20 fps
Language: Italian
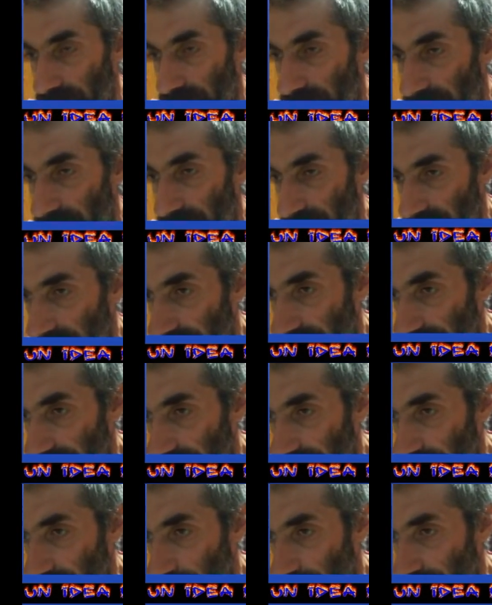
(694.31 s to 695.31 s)
il
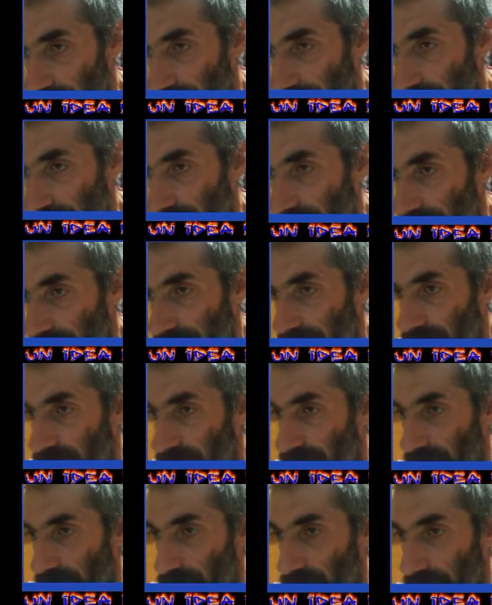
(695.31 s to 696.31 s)
saltino di
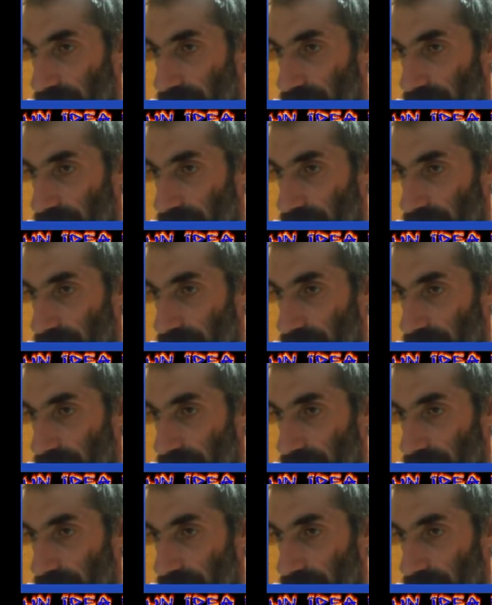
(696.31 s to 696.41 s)
quel